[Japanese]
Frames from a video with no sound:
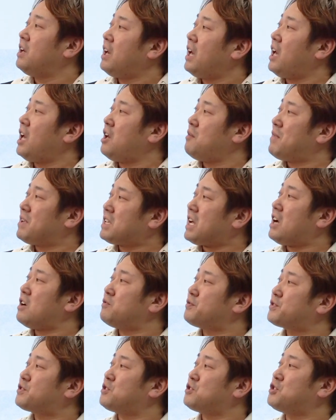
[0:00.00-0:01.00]
えー、また、
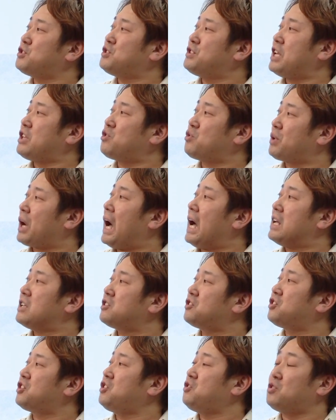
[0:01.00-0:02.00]
複素数 Z が
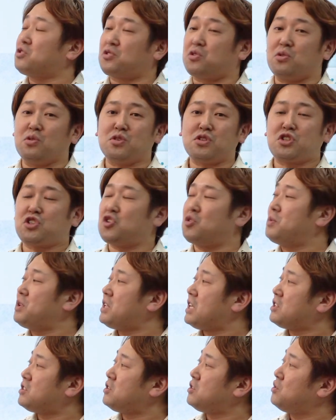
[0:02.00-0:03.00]
次の等式を満
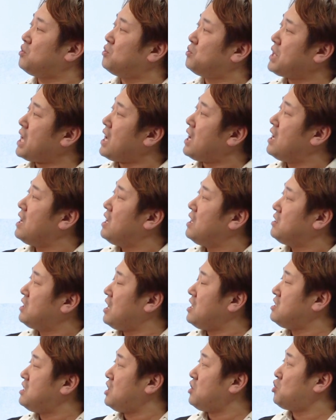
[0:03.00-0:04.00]
たすような
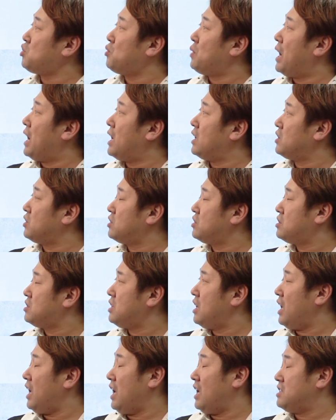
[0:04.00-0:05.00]
点 Z は、
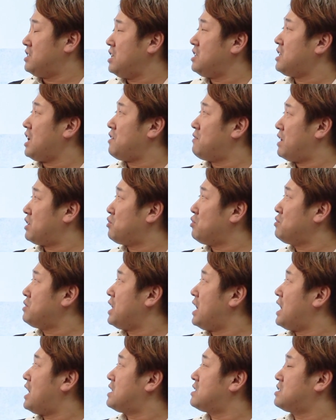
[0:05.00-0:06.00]
えー、全体はどん
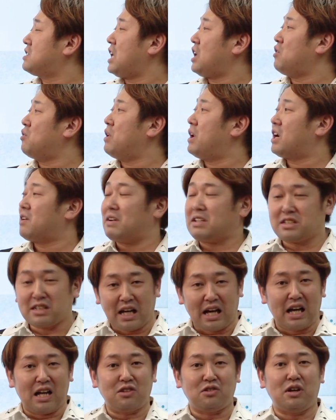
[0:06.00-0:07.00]
な図形を表す
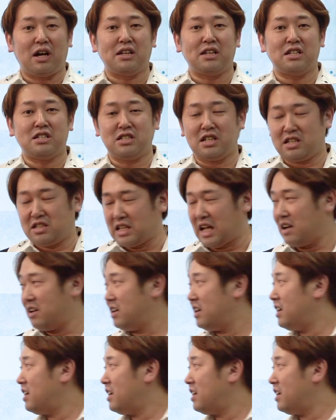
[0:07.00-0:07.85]
かという話でした。